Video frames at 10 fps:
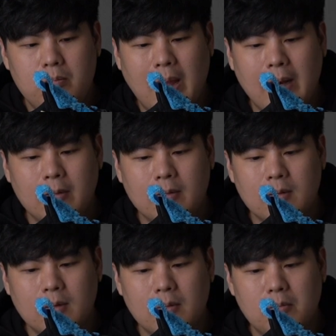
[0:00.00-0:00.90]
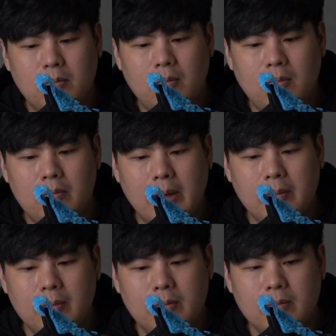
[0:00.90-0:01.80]
มันมัน
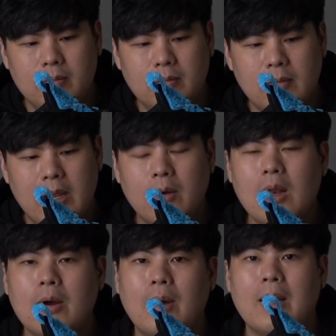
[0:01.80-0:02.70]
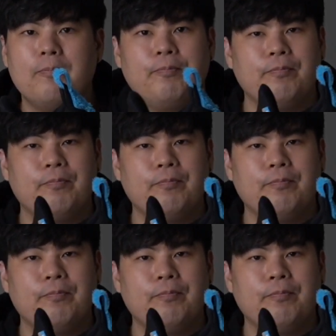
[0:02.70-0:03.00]
เรียกว่าอะไรวะ